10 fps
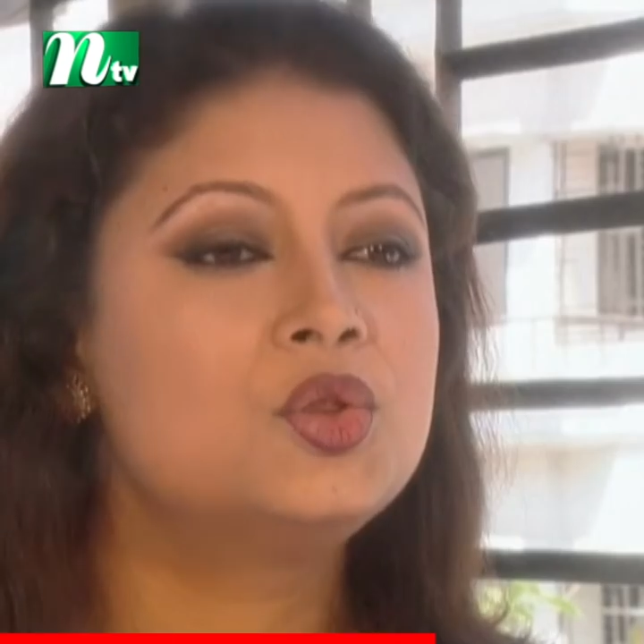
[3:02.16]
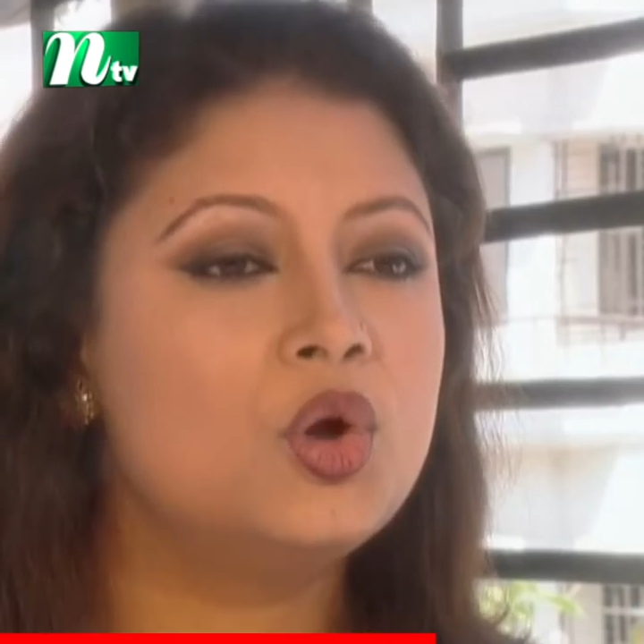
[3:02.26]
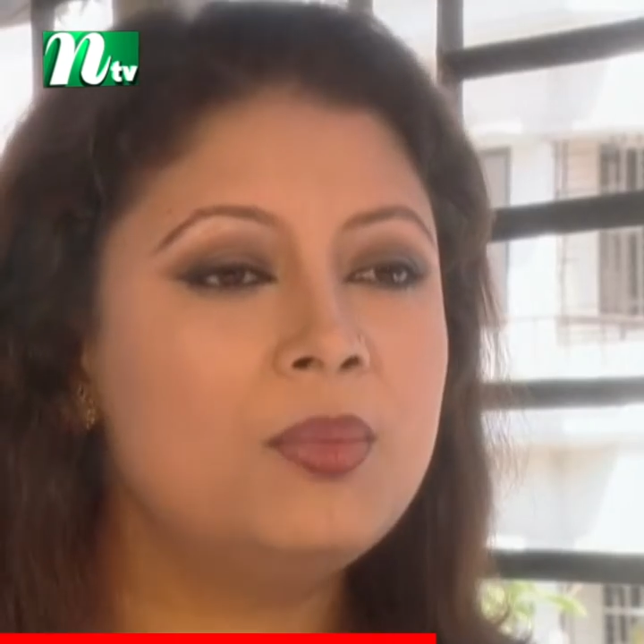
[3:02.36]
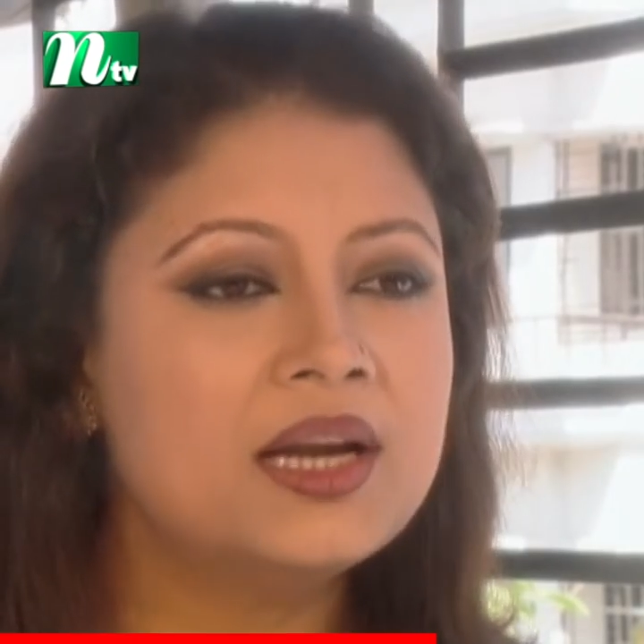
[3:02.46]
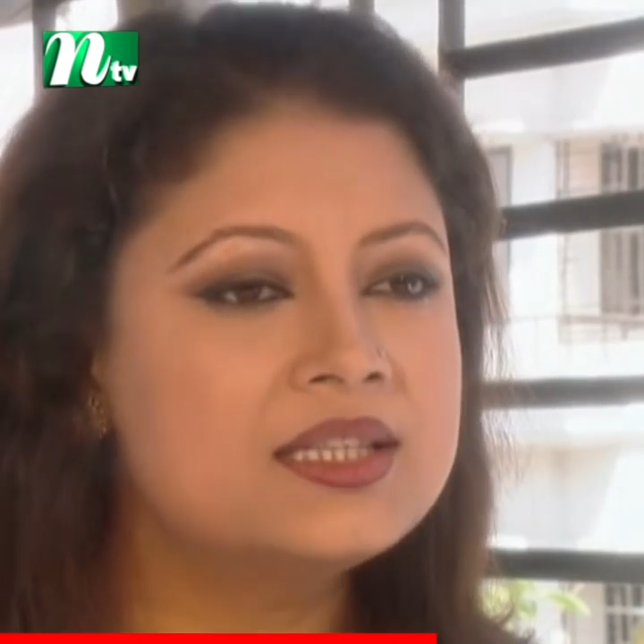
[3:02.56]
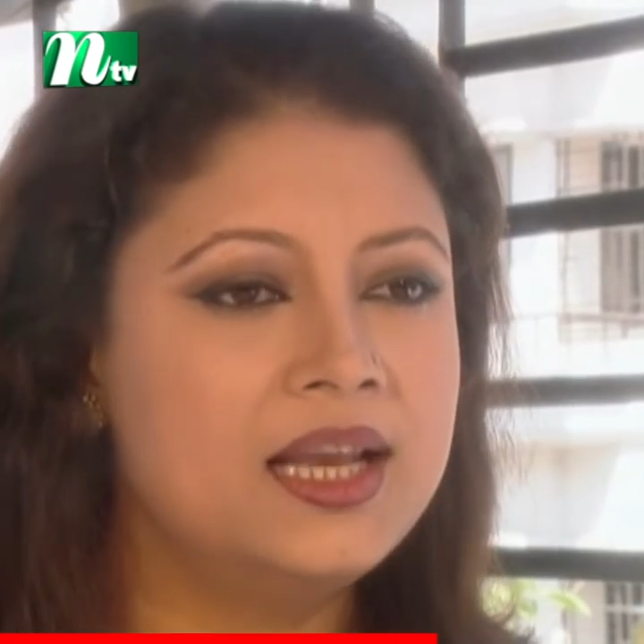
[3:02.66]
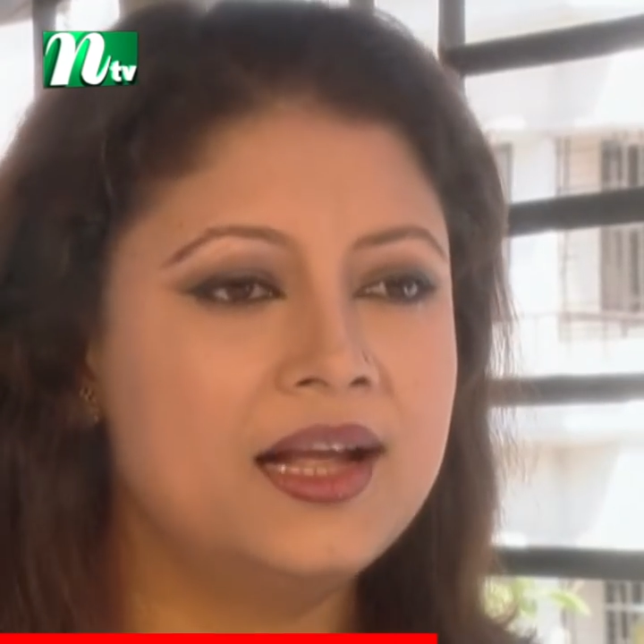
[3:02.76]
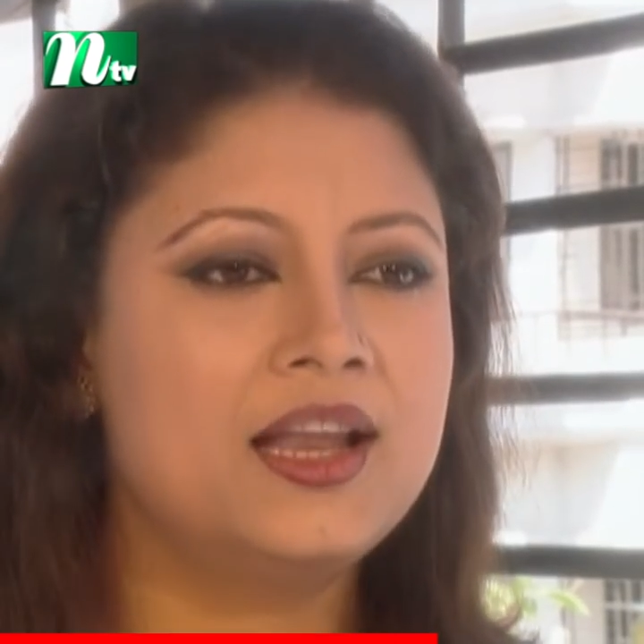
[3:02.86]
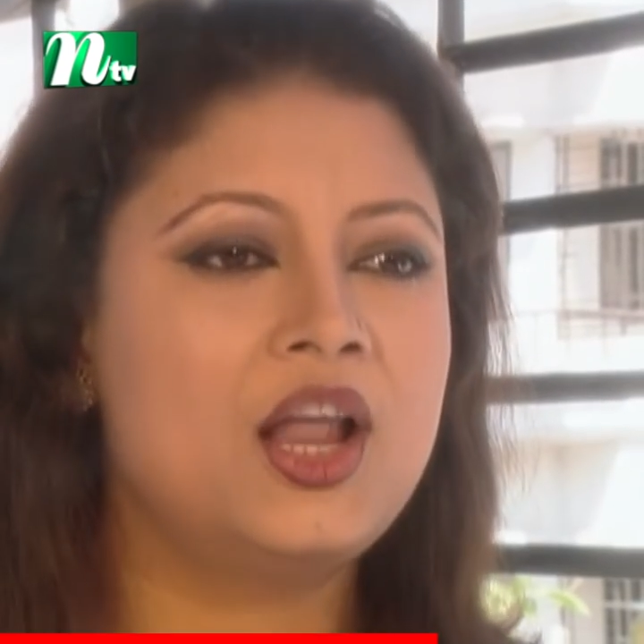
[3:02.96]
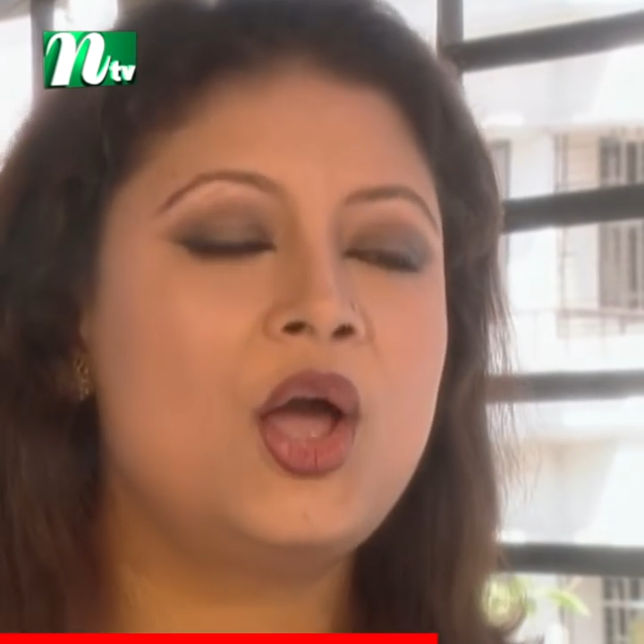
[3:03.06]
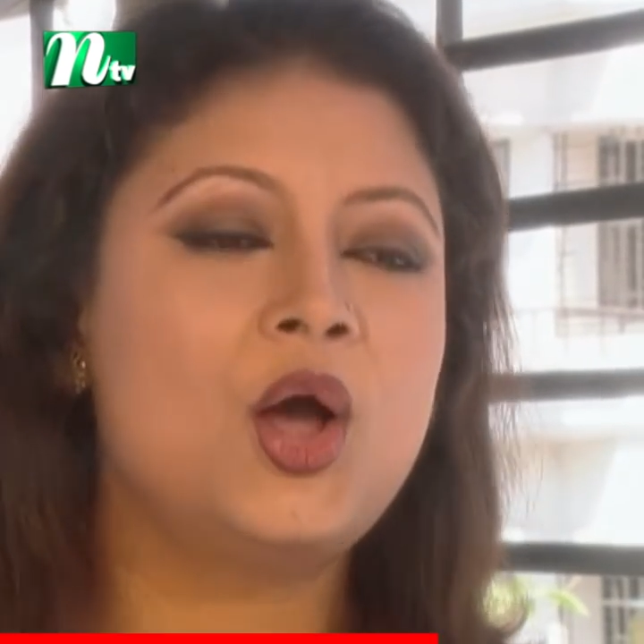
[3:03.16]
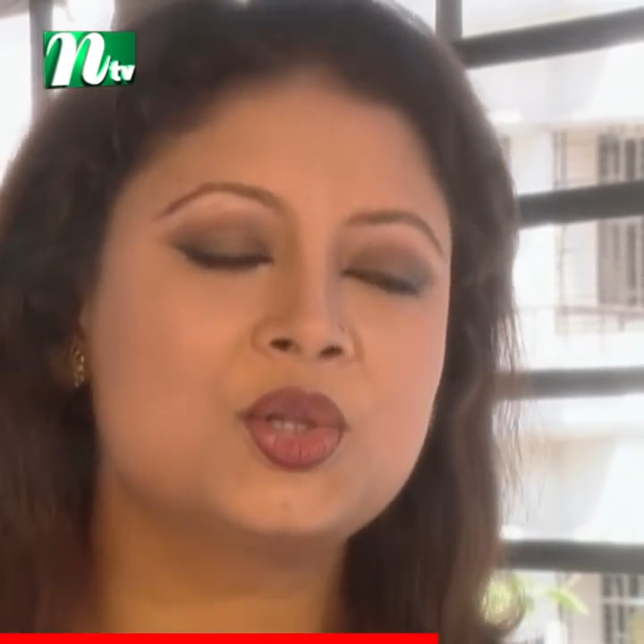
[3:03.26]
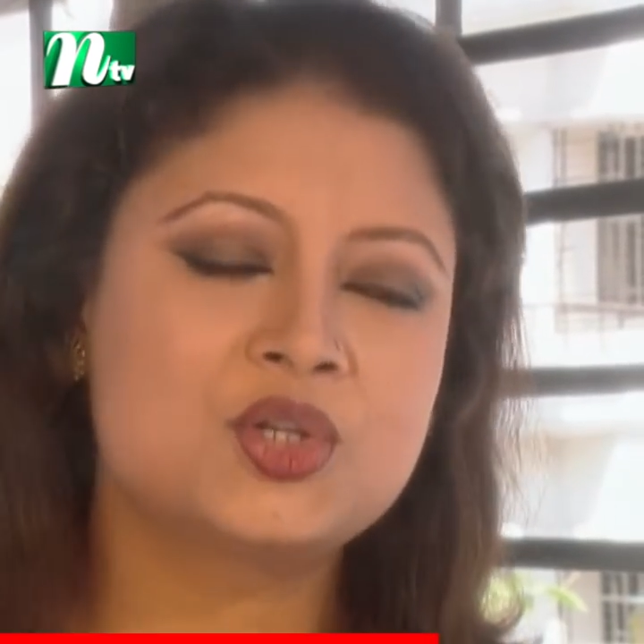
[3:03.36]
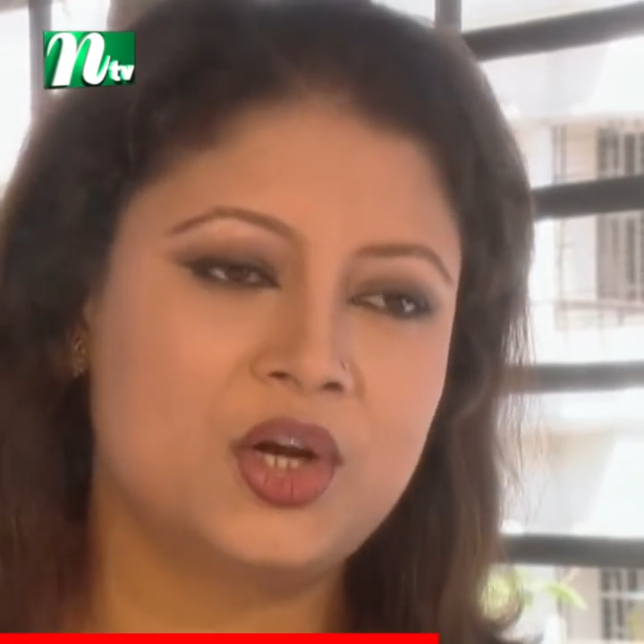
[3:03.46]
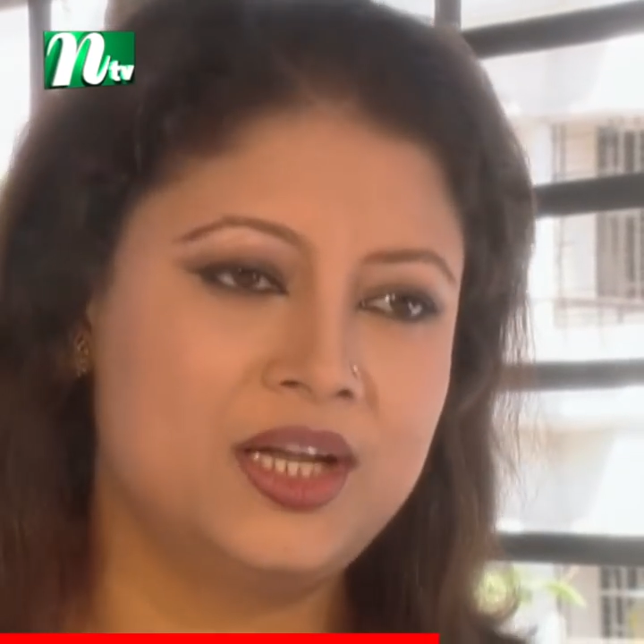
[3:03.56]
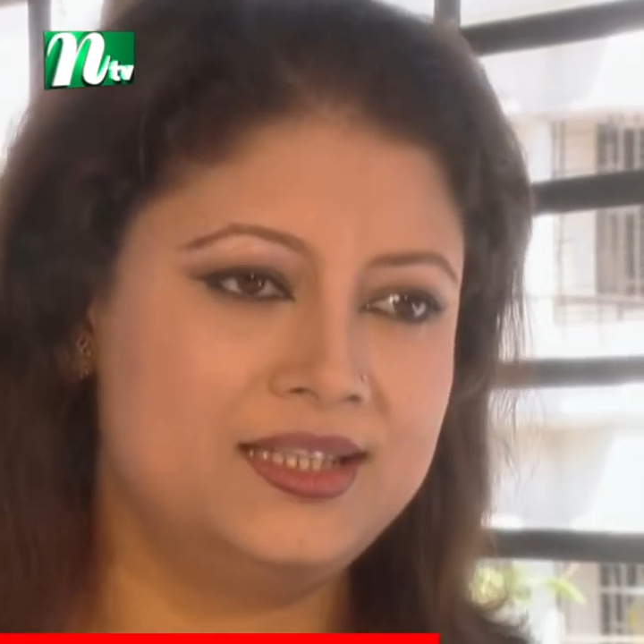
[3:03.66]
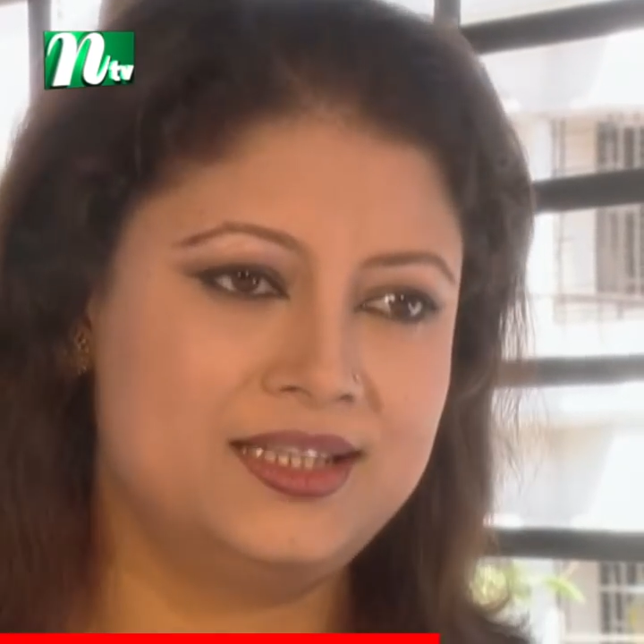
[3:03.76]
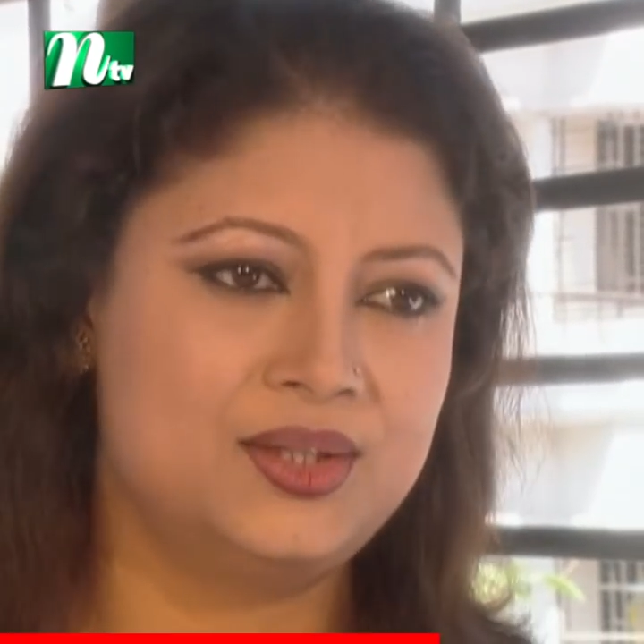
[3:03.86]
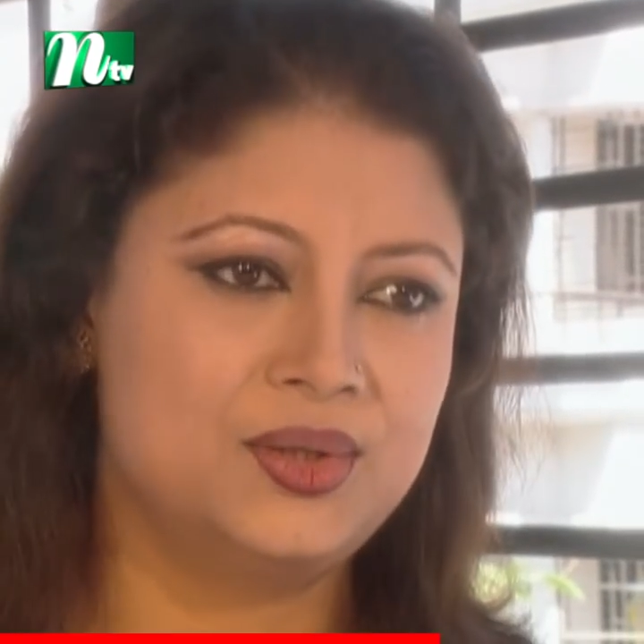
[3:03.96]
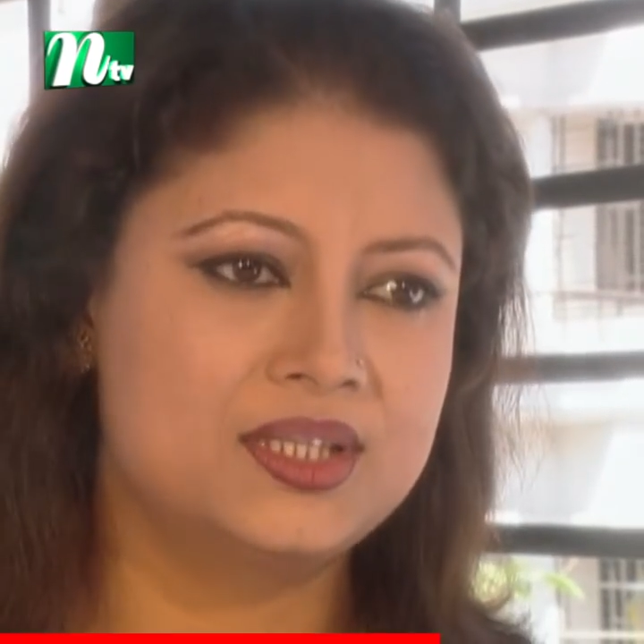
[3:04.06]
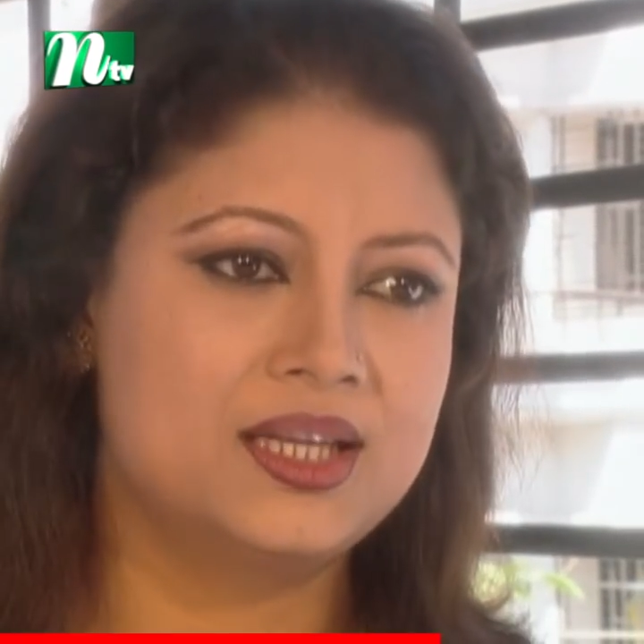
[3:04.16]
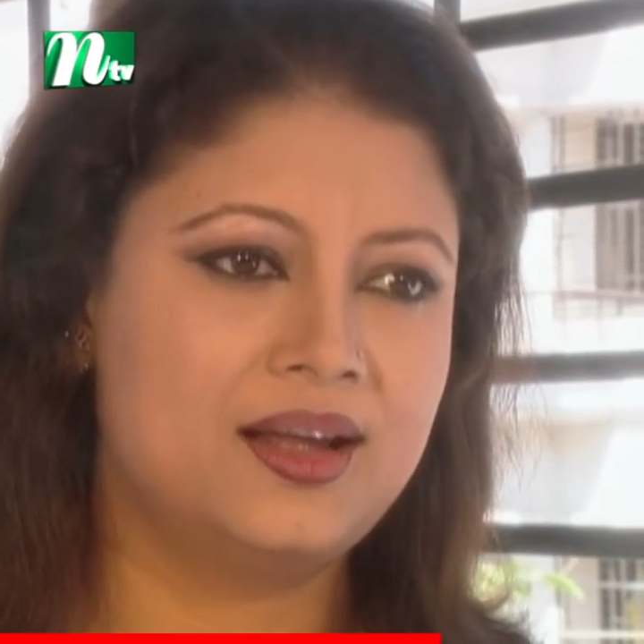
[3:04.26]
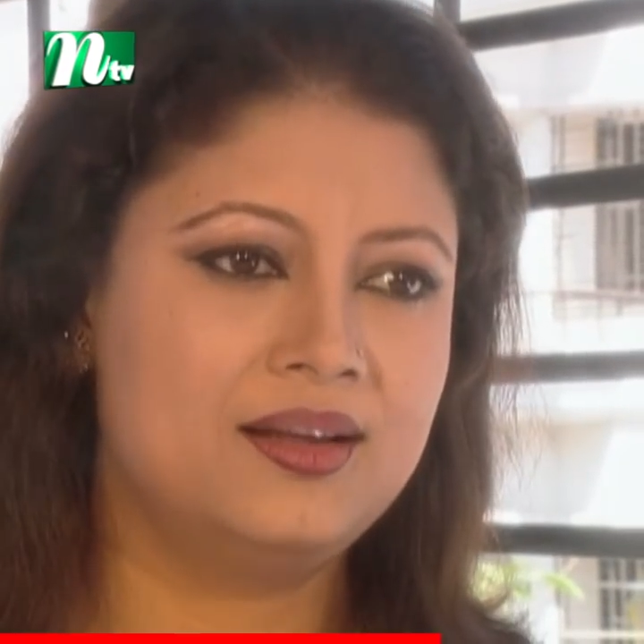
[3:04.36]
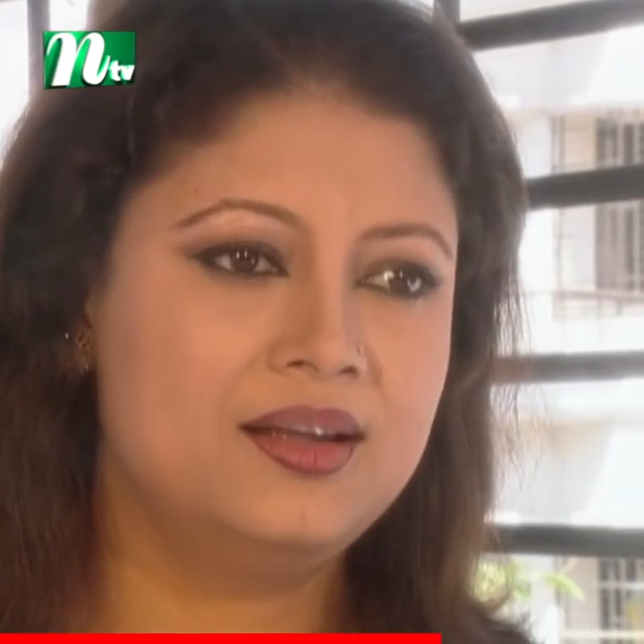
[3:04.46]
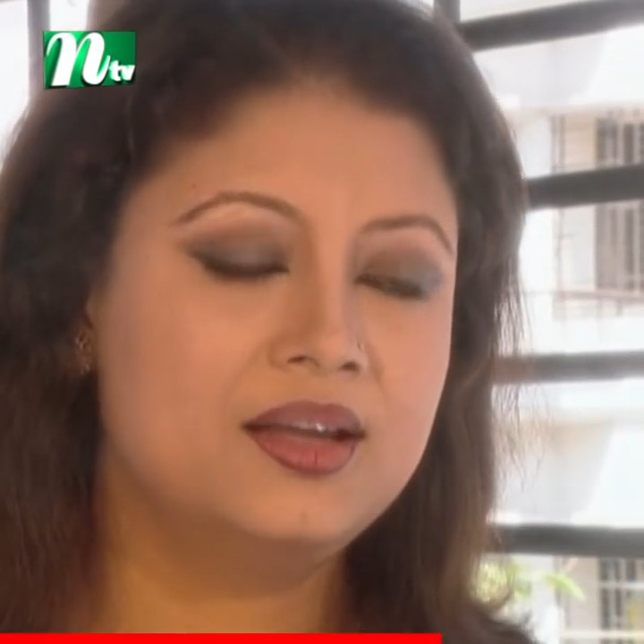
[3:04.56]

তোমার ছেলেকে না হয় অত সকালে যেতে হচ্ছে না